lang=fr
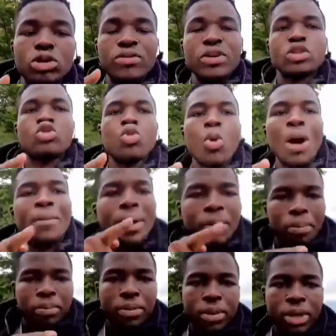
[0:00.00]
suivre
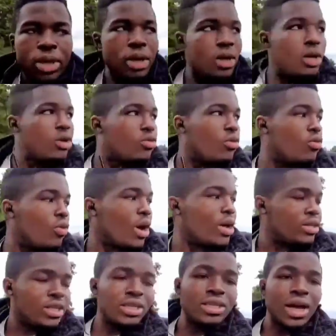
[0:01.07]
toi-même. Vous
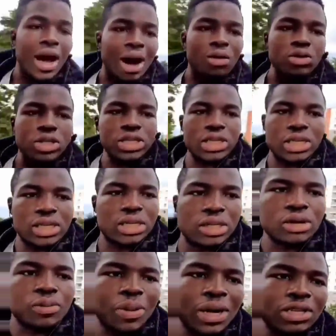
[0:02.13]
voyez, ici c'est Audi,
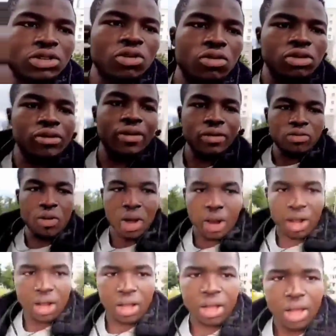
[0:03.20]
je pense que vous devez voir
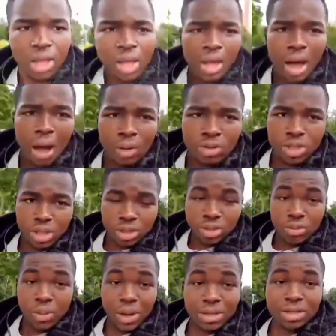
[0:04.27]
là. Hein. Audi,
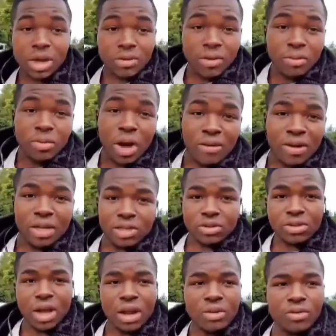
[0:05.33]
je pense qu'elle veut mieux
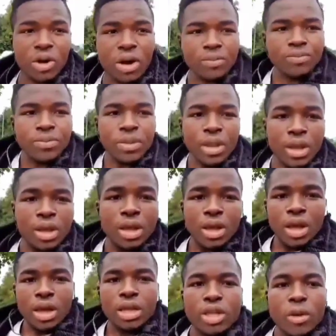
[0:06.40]
avancer, vous allez voir.
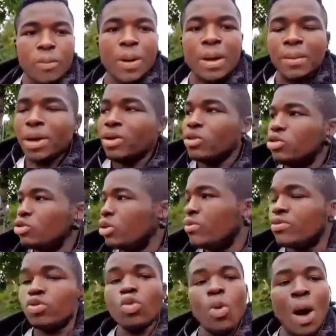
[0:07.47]
Qui te permet de
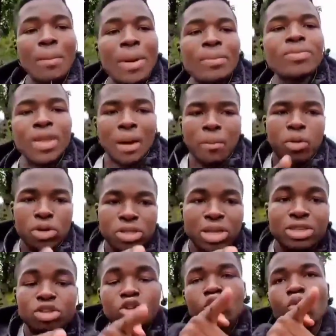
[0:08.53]
suivre toi-même ta
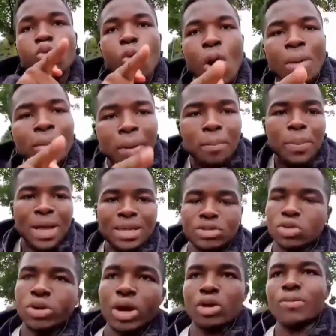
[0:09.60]
procédure, toi-même
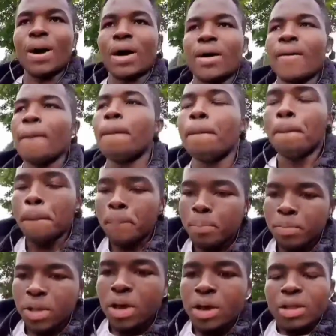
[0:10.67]
personnellement.
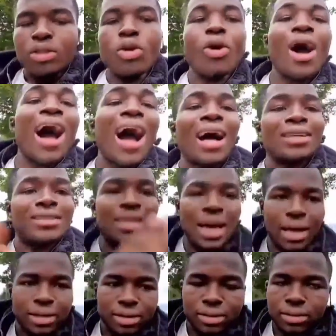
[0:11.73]
De A à
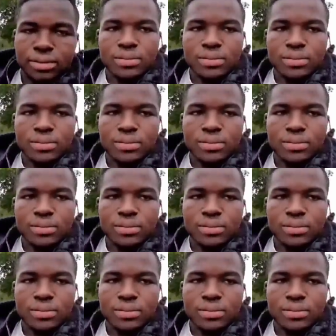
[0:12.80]
Z,